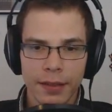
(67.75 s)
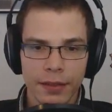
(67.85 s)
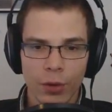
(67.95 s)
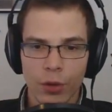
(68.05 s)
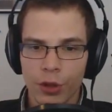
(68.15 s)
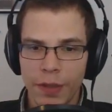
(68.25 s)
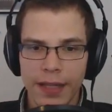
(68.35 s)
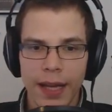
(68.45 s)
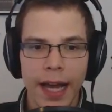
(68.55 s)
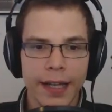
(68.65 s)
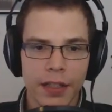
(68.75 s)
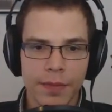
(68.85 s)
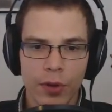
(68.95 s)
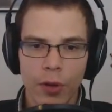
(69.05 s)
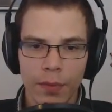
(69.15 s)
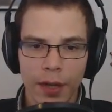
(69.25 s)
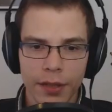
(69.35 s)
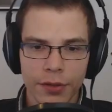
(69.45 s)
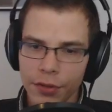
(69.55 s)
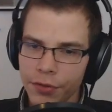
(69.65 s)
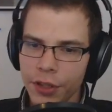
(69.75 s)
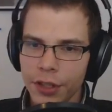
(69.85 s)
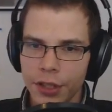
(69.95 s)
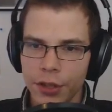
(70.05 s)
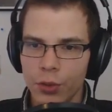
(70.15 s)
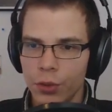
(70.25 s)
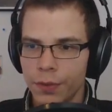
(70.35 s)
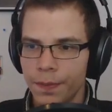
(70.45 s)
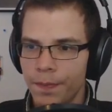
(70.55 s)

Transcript: so spezielle Icons bekommen hat. Das finde ich richtig gut.